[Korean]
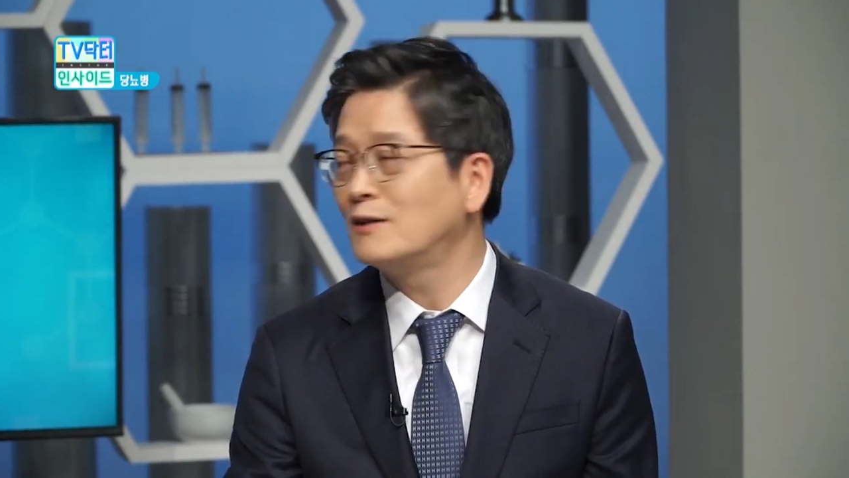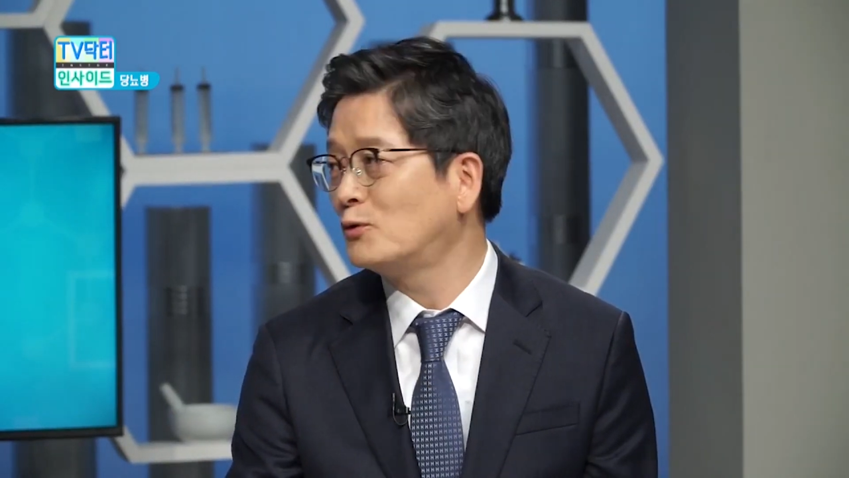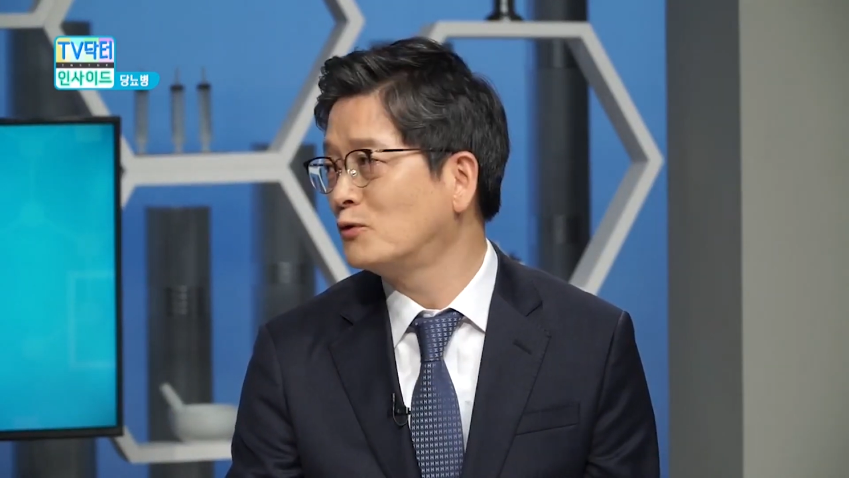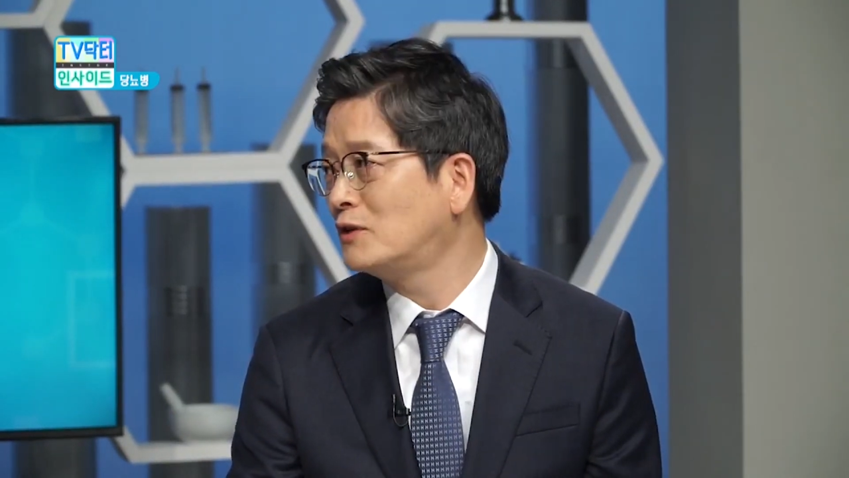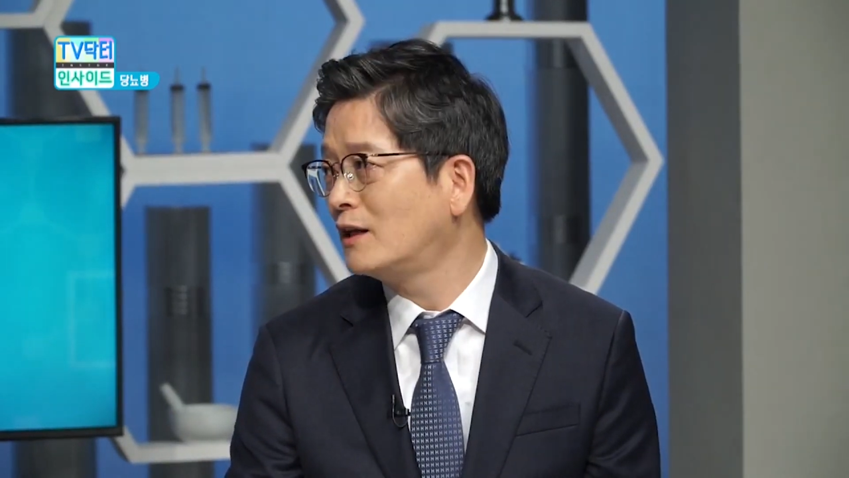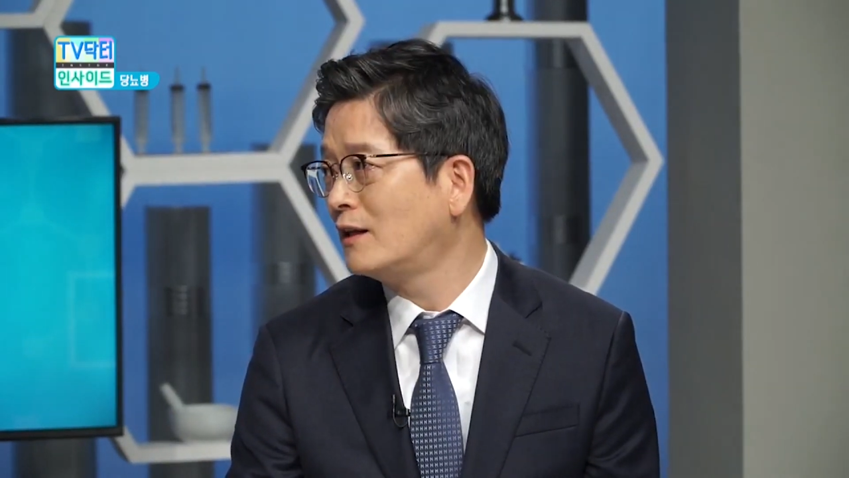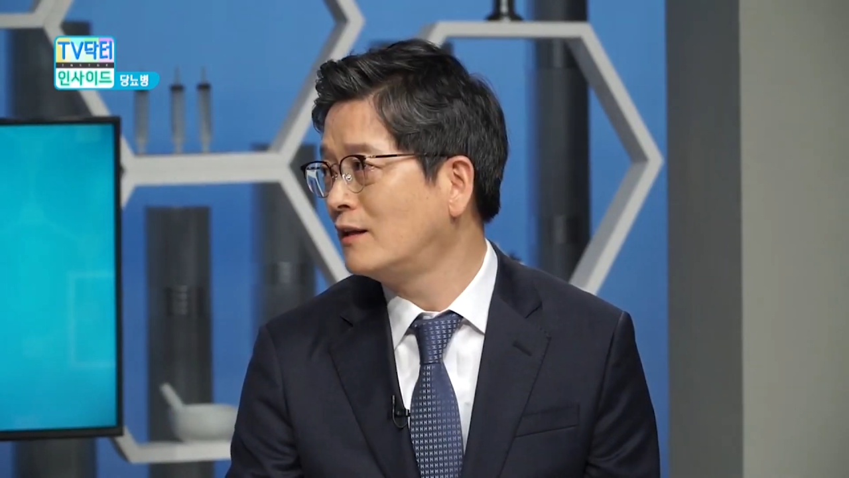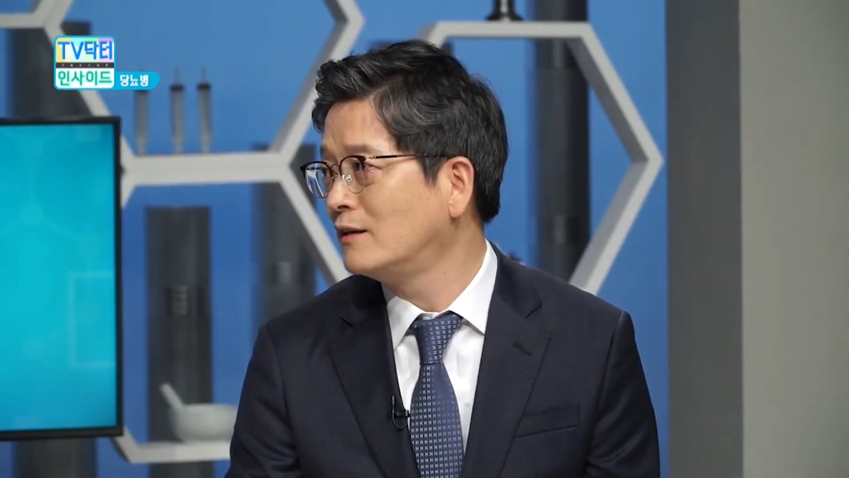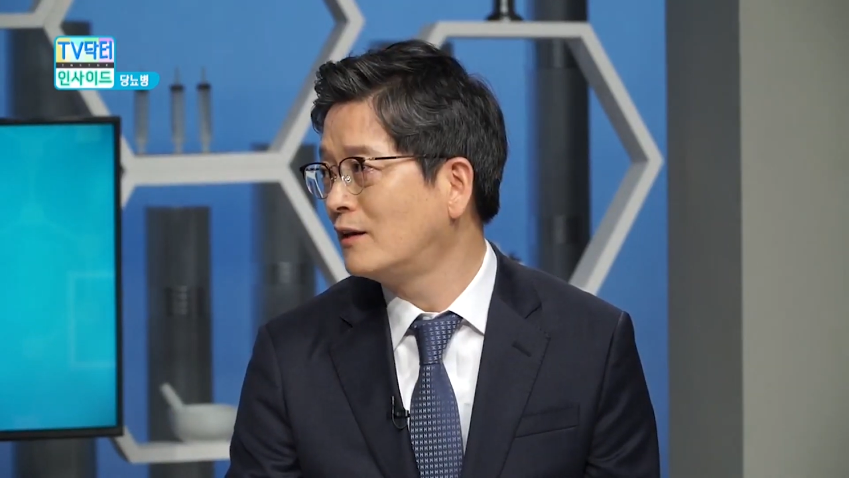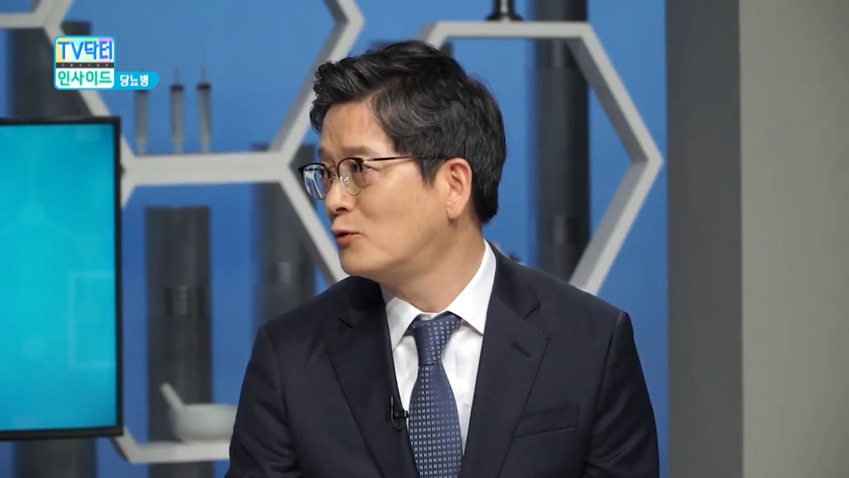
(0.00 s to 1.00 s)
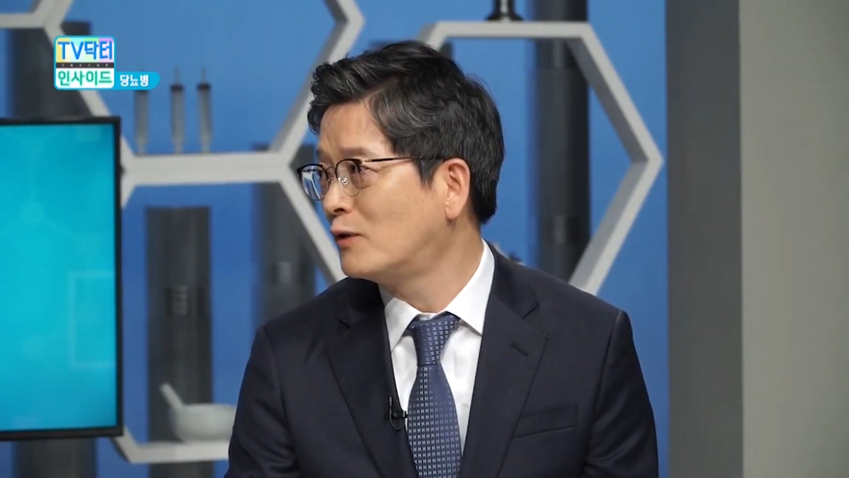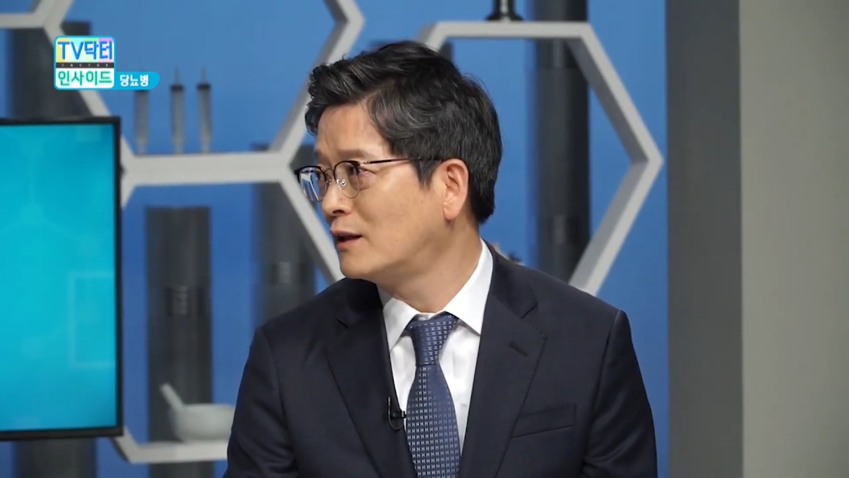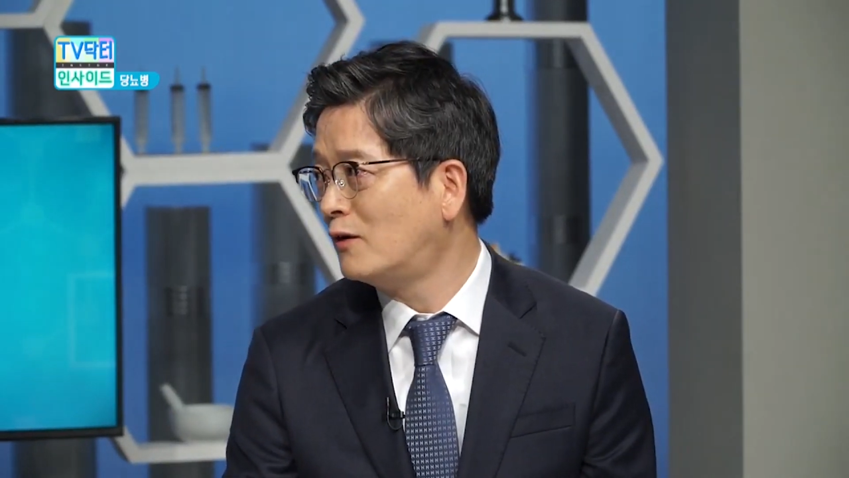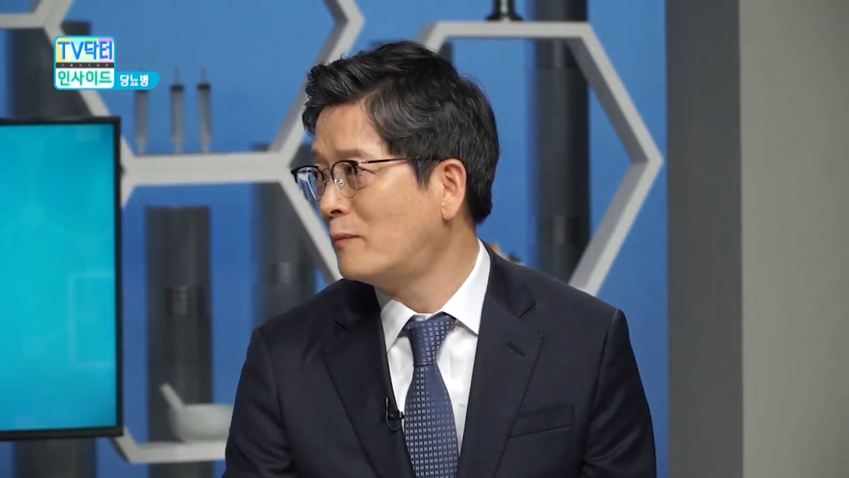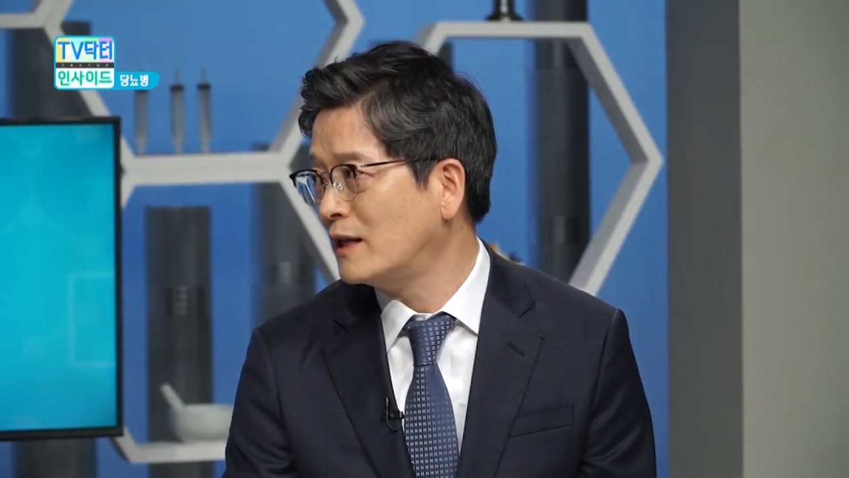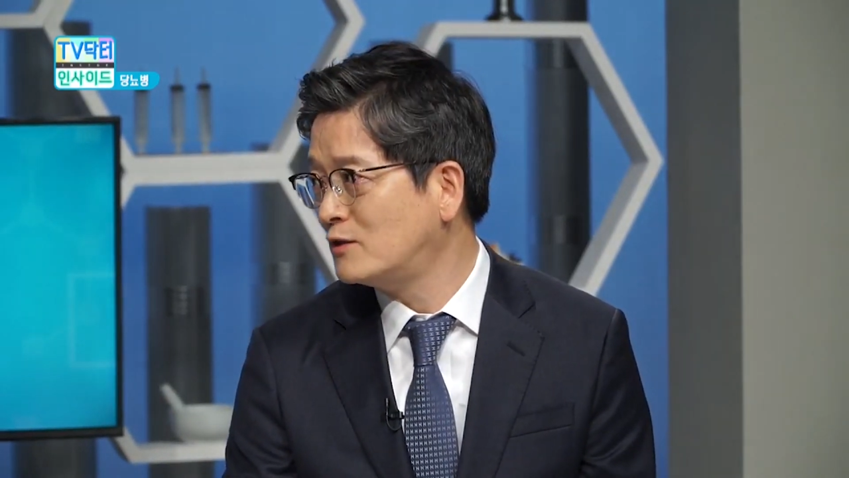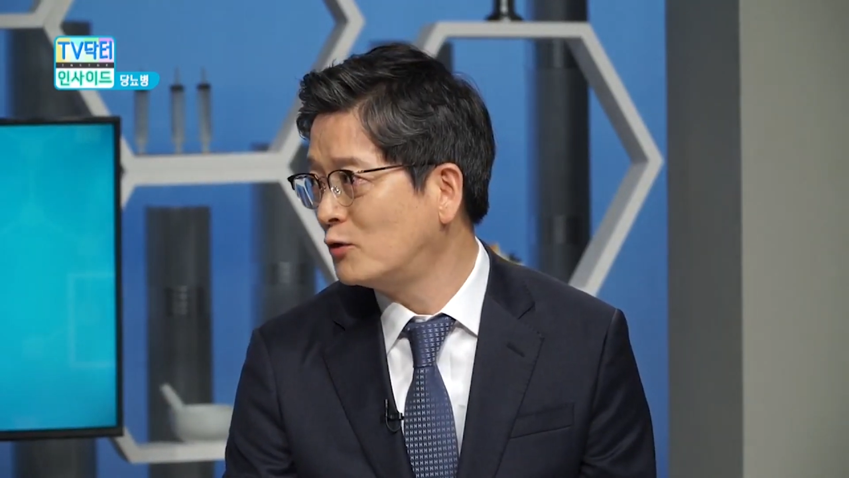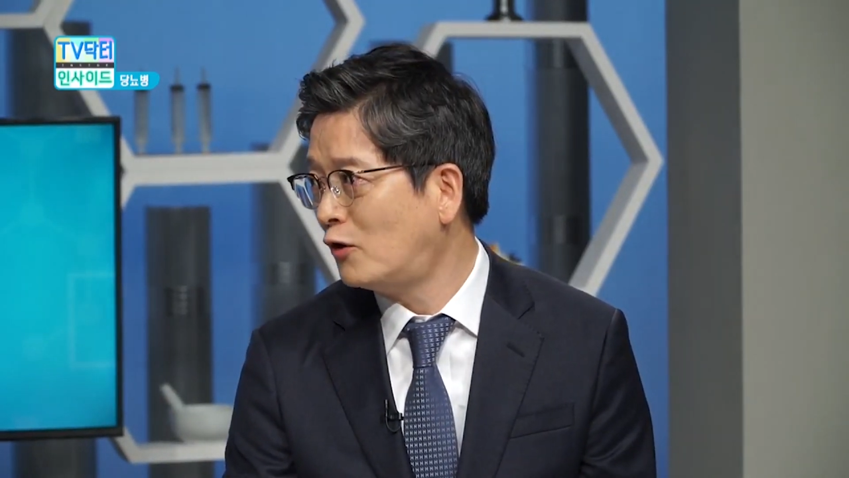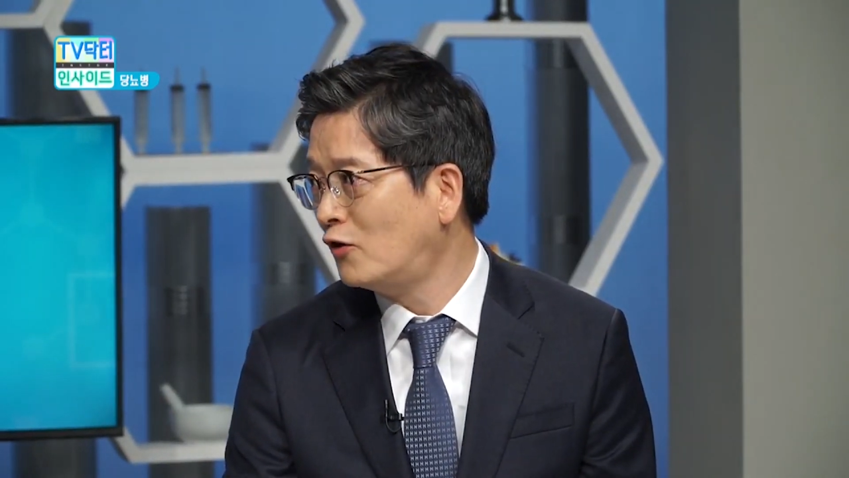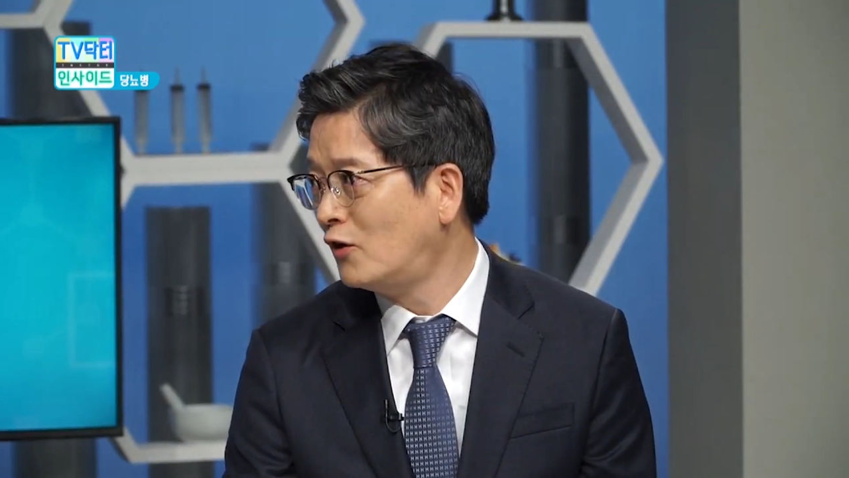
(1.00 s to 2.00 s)
해서 오시게 되는 경우가 더
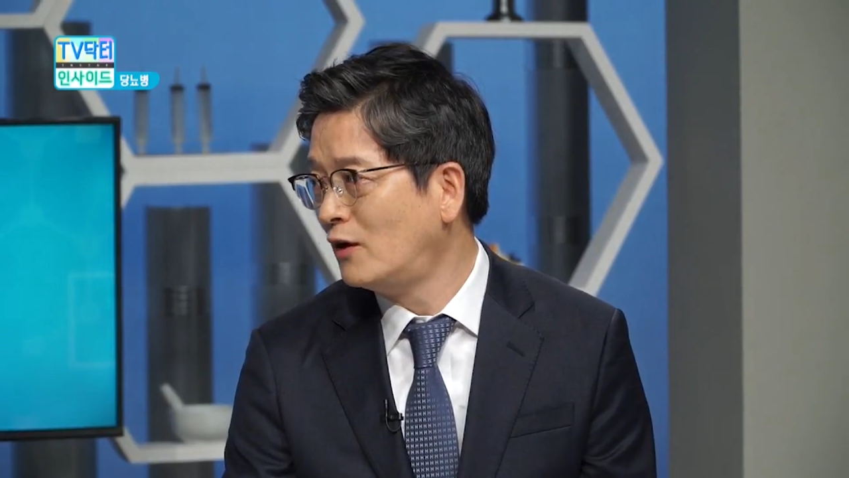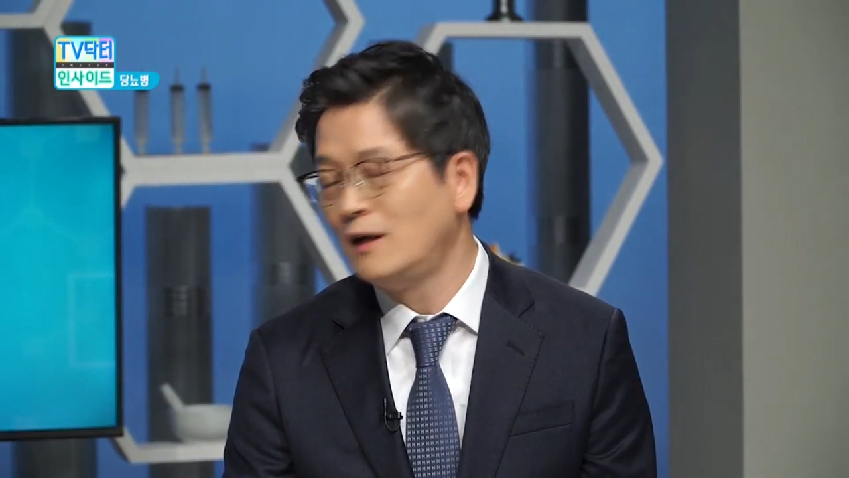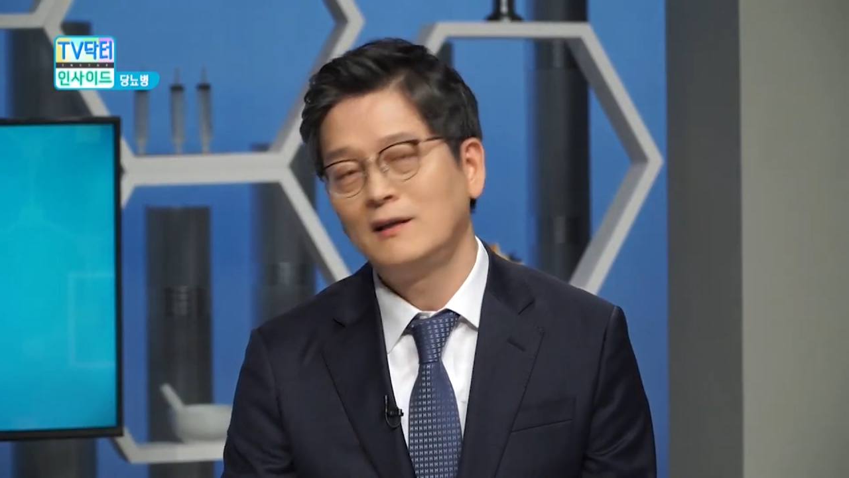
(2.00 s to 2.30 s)
많죠. 네.